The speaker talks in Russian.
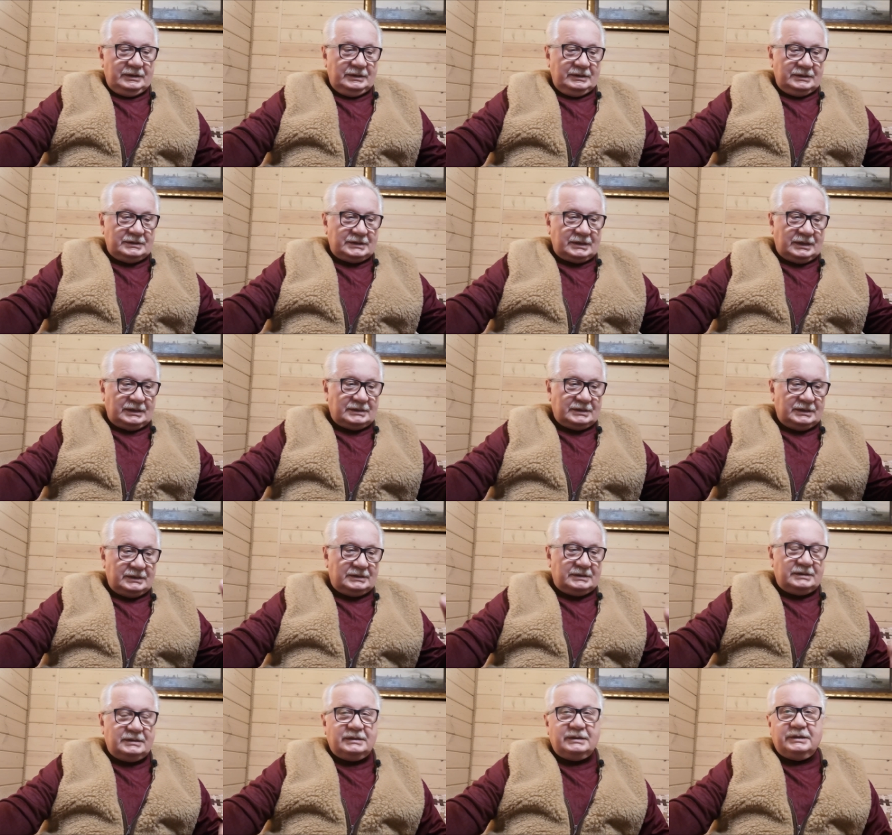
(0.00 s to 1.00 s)
и
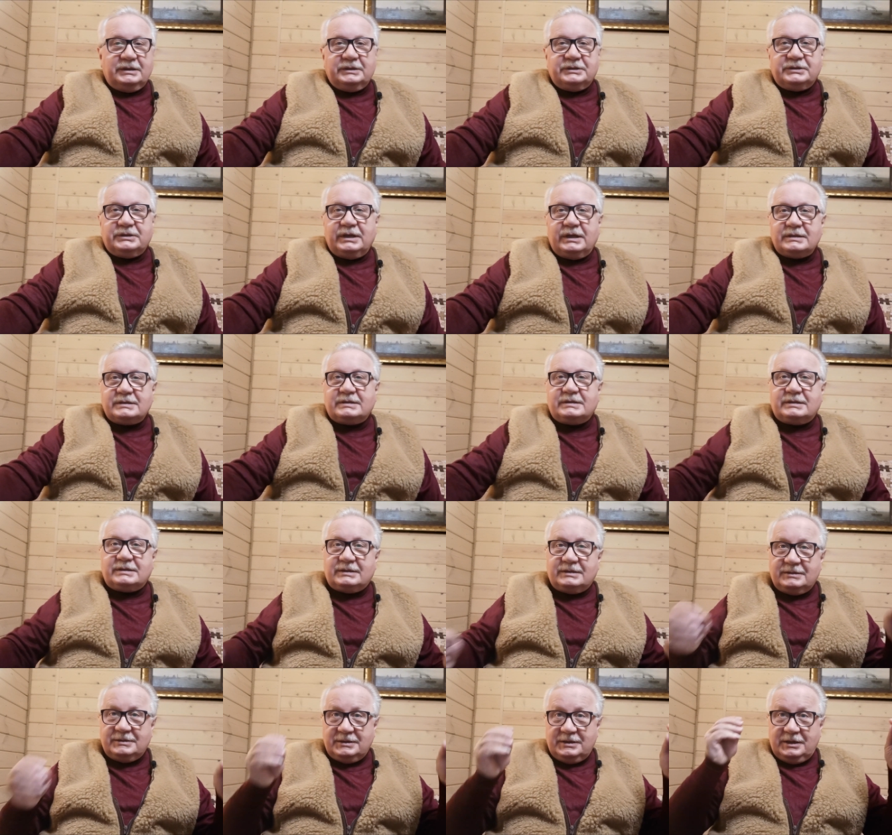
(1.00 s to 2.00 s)
сказать,
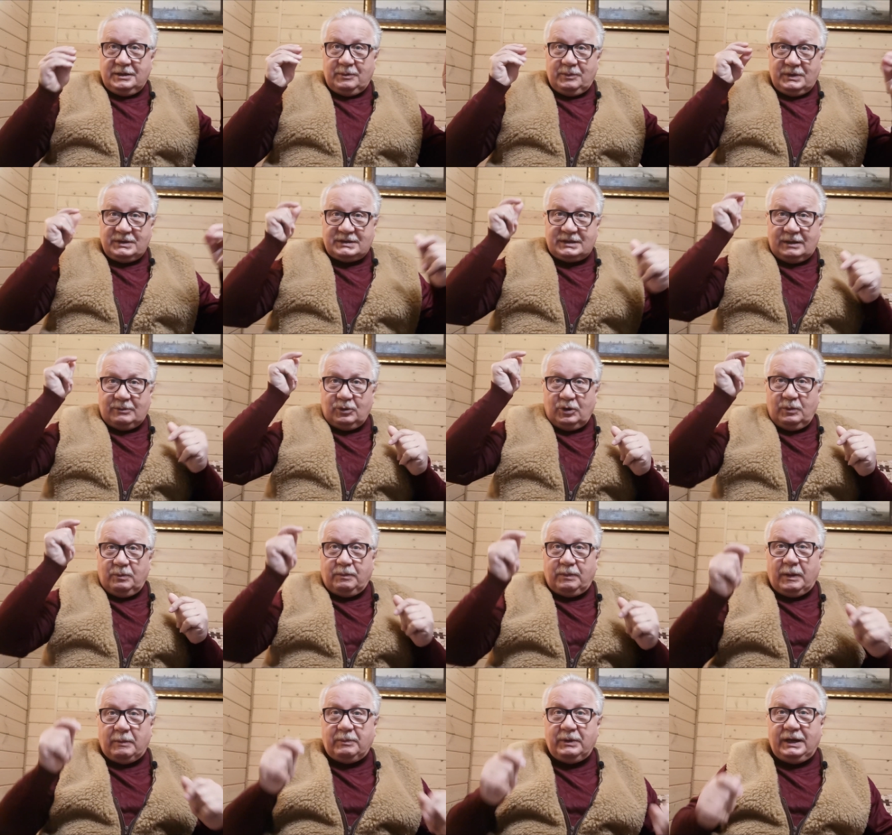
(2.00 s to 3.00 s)
сейчас мы с тобой
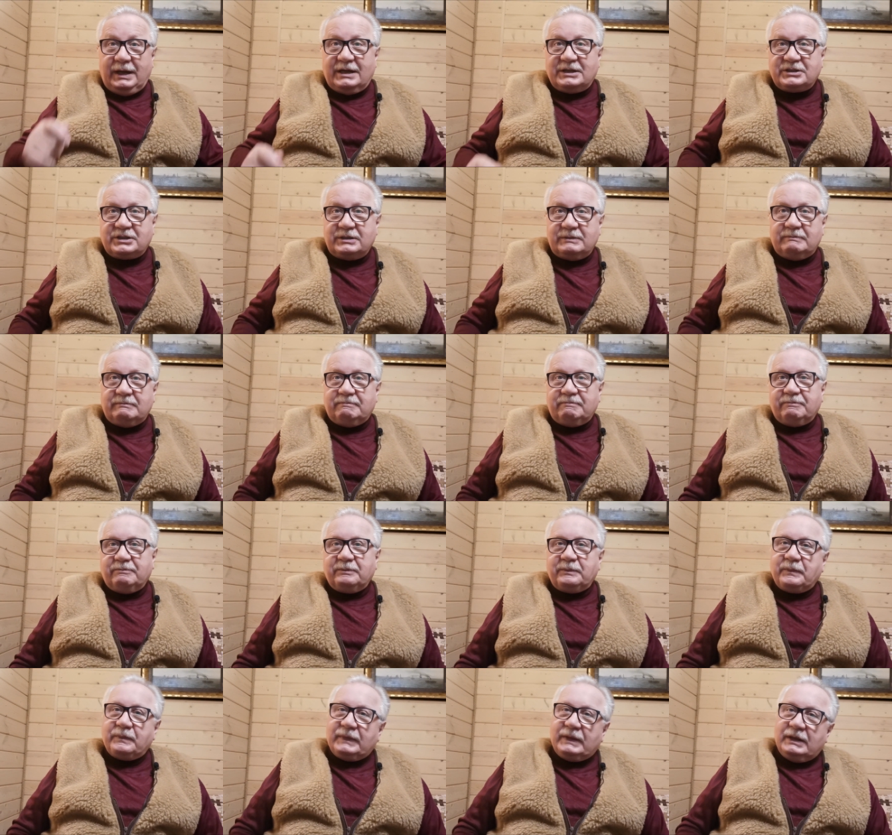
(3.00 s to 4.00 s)
попляшем,
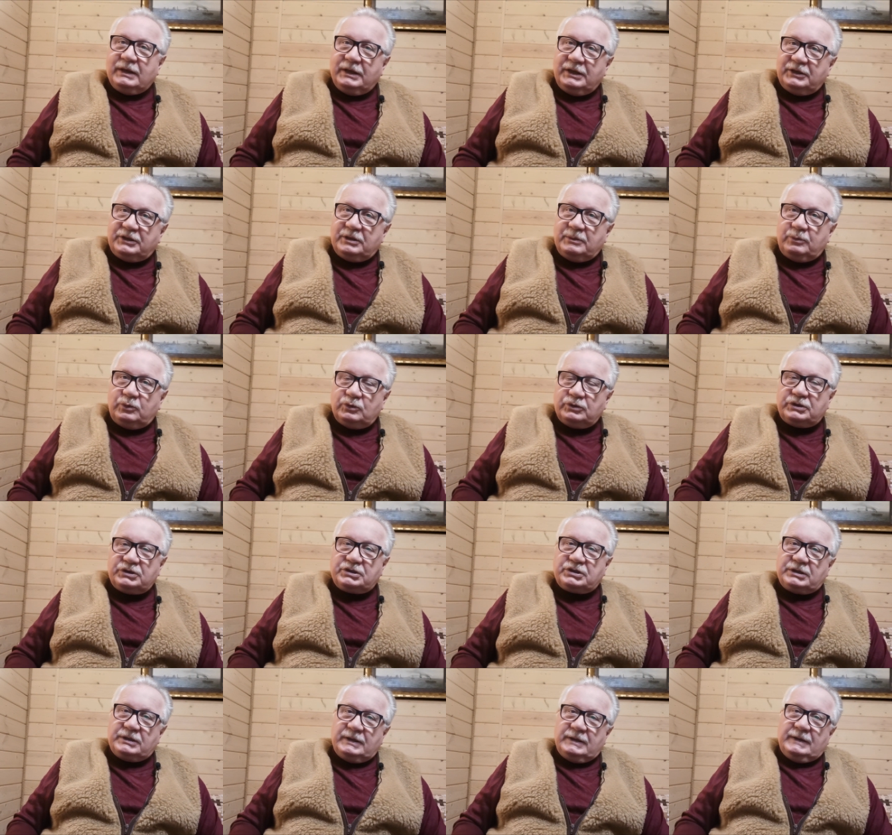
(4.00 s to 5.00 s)
и ты
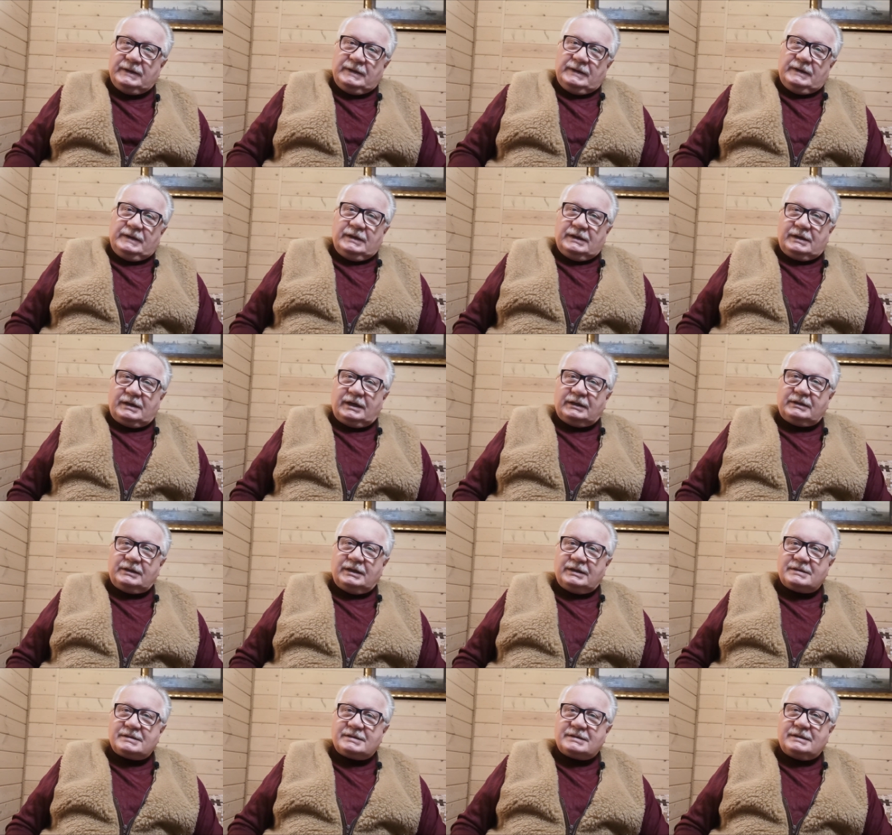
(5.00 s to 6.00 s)
будешь
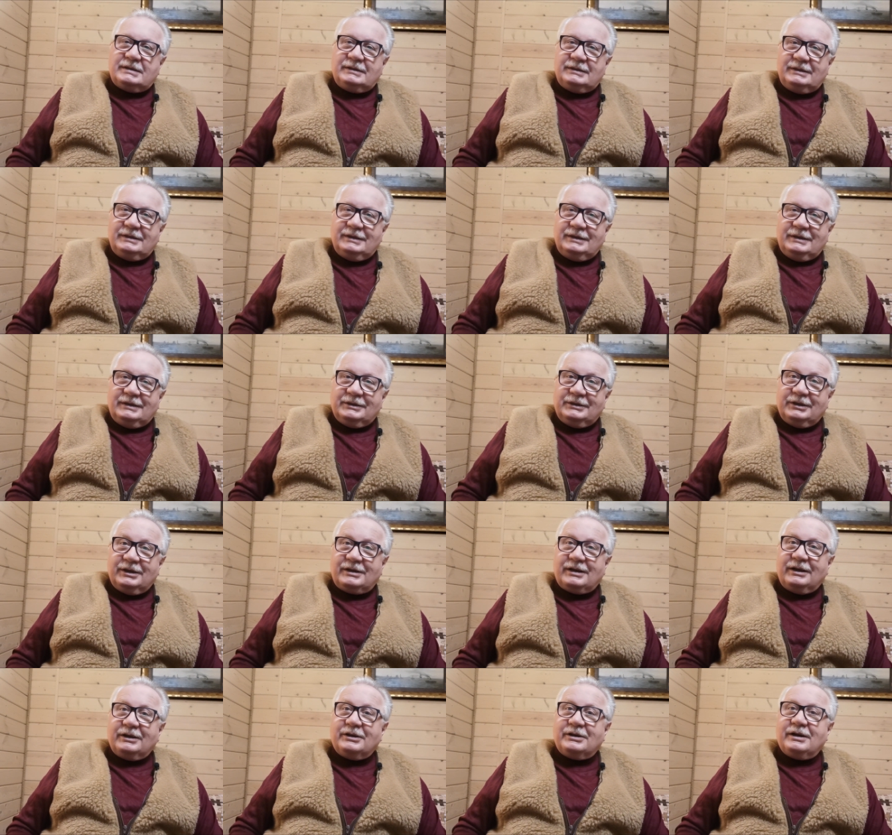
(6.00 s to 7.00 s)
кататься
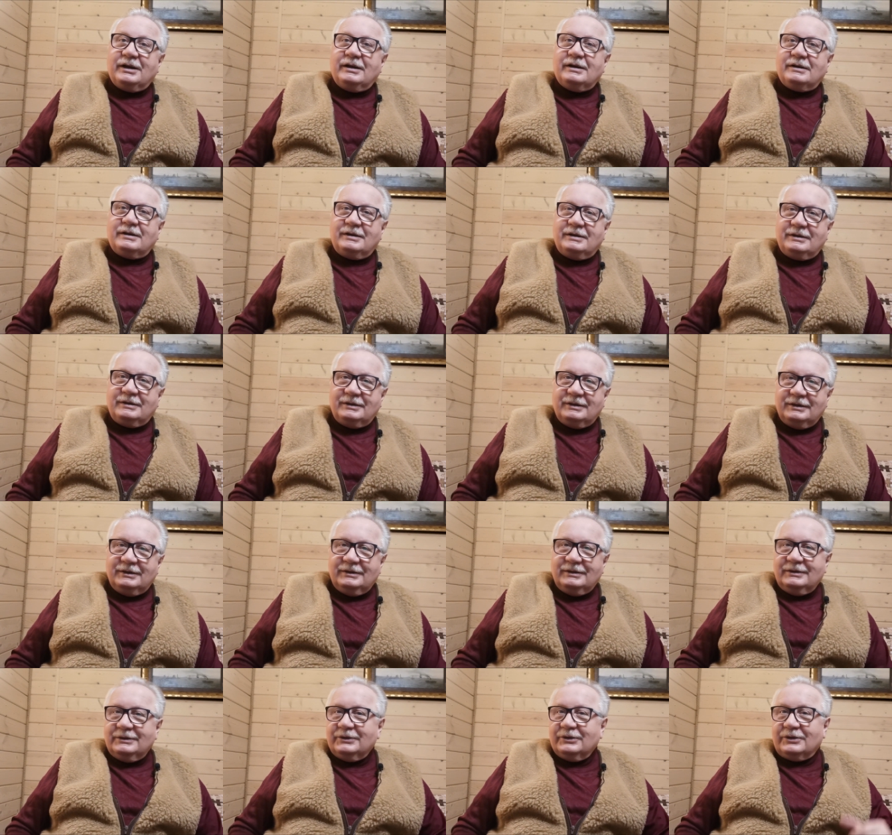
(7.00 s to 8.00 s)
на коньках,
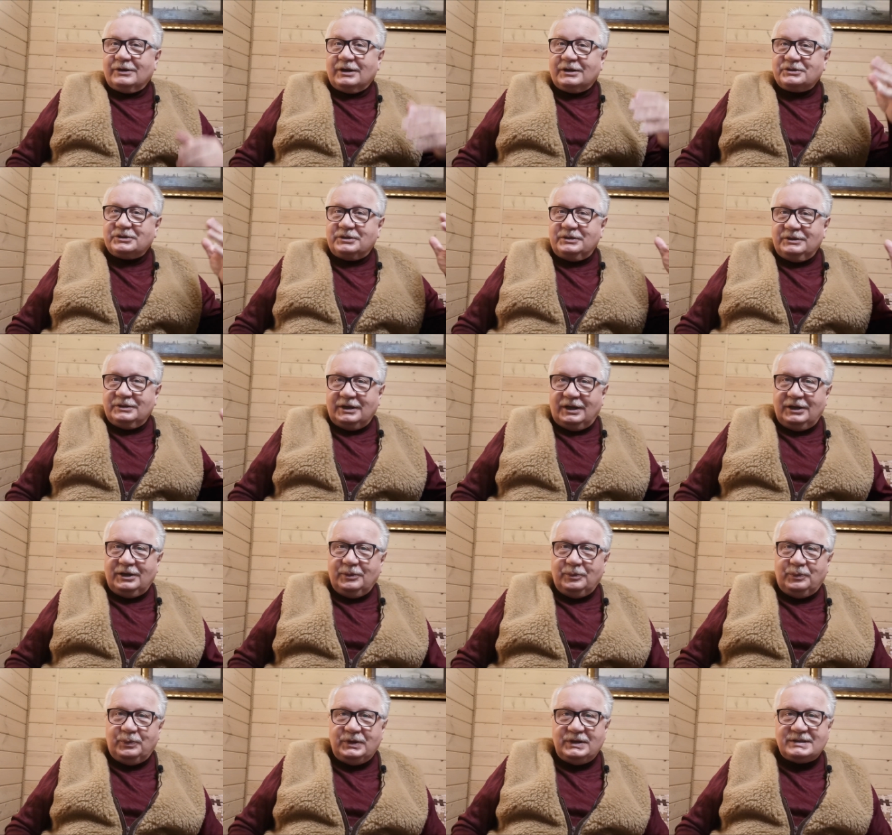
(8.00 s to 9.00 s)
как
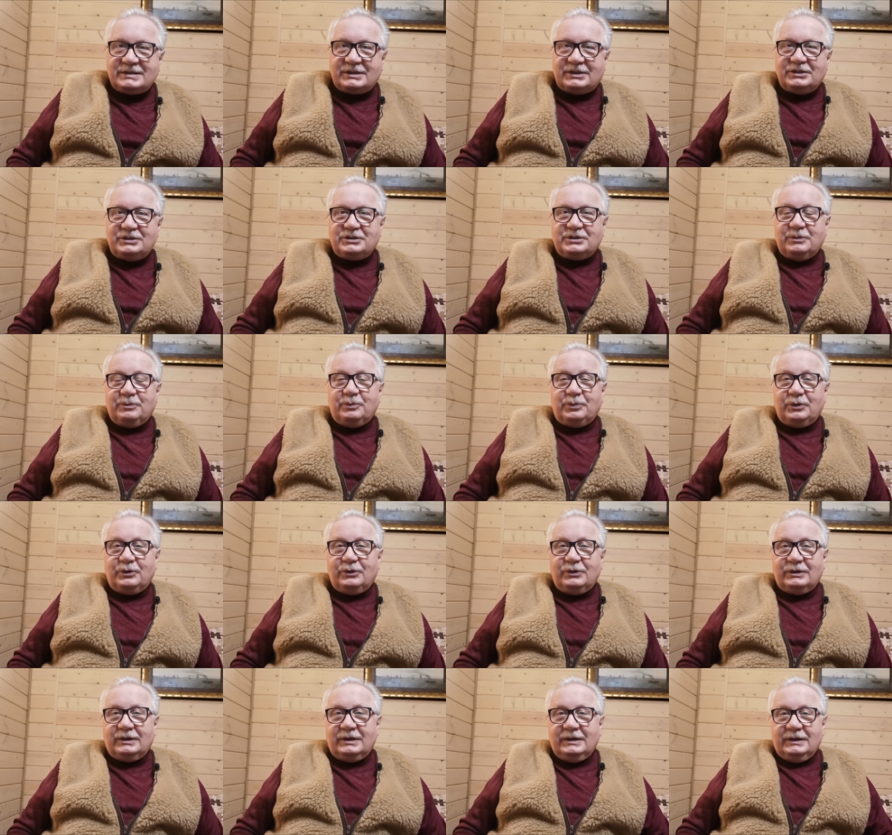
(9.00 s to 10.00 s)
олимпийский
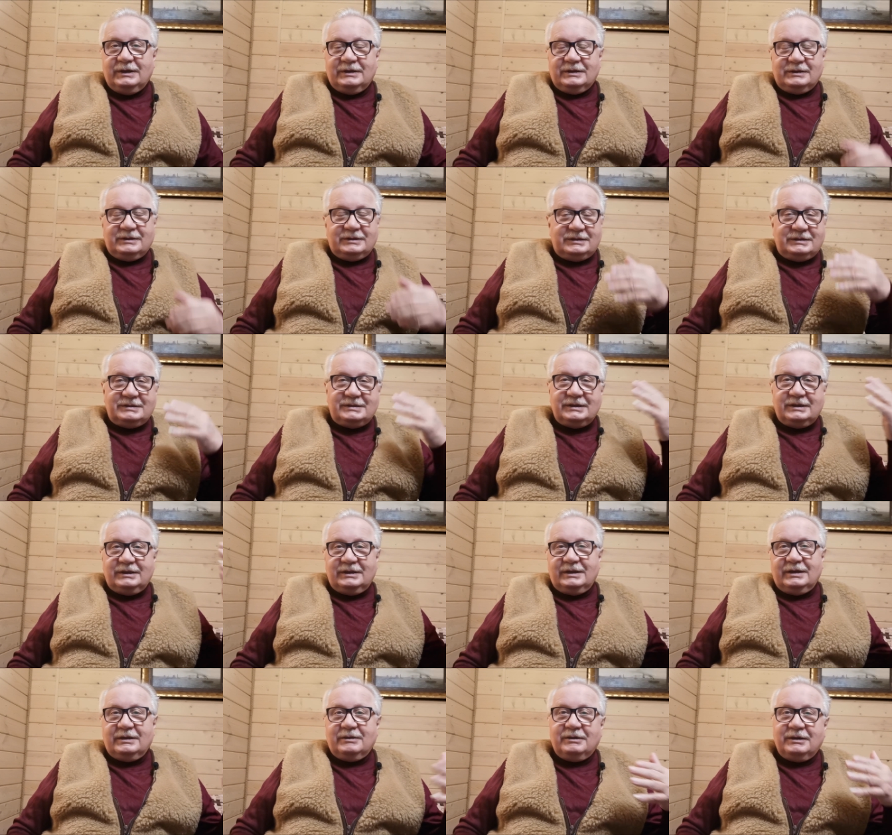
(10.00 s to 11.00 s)
чемпион,
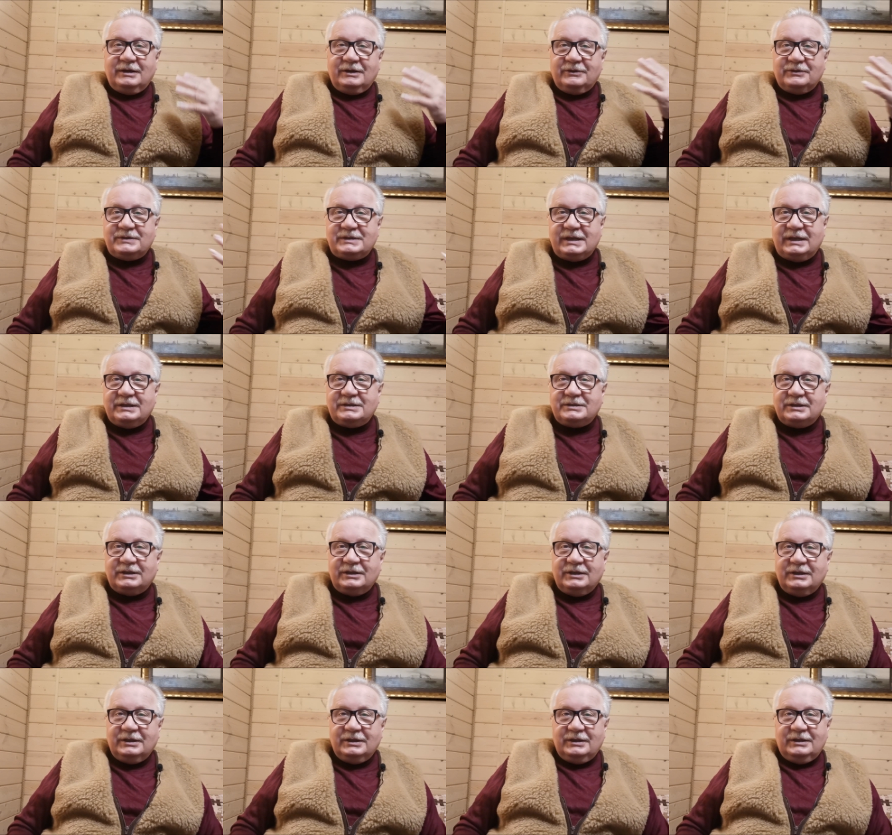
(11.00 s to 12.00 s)
делая все
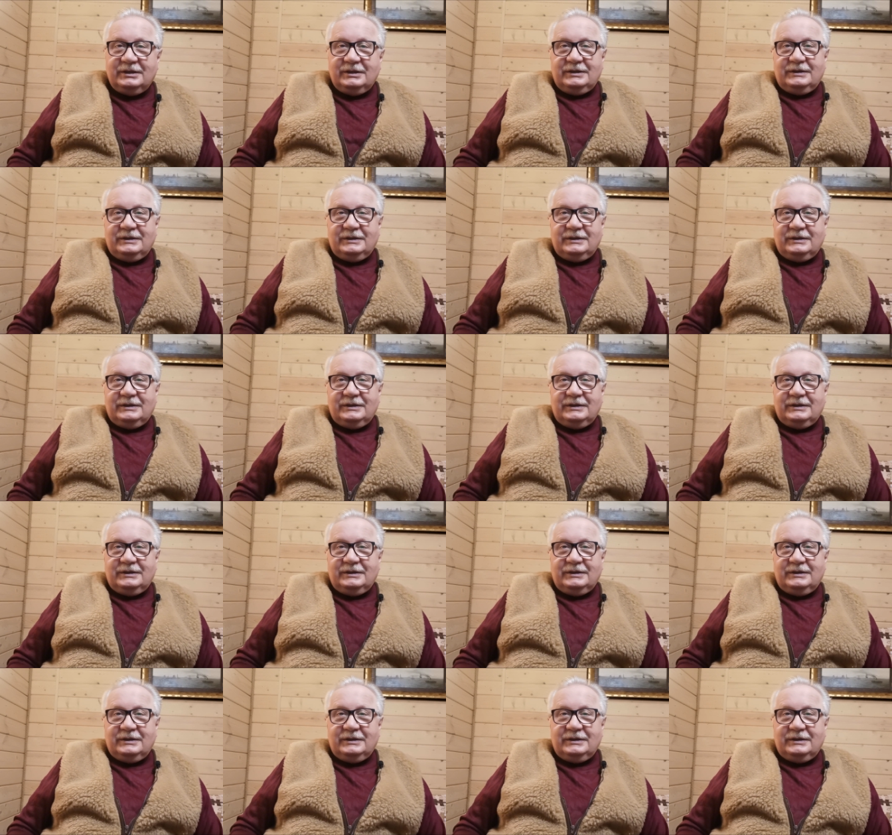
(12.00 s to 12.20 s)
эти